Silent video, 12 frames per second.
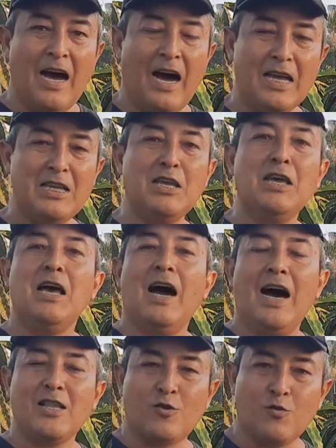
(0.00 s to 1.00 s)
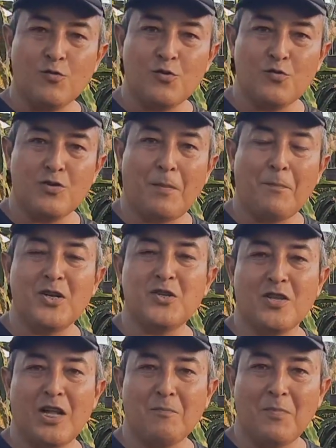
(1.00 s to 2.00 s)
aí a todos os
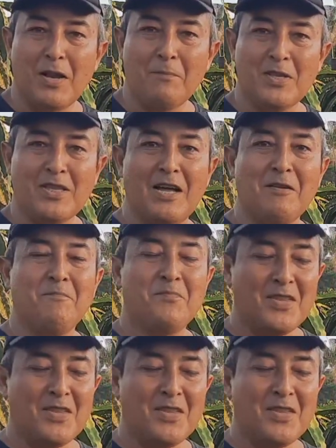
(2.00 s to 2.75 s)
apaixonados pela pitaia.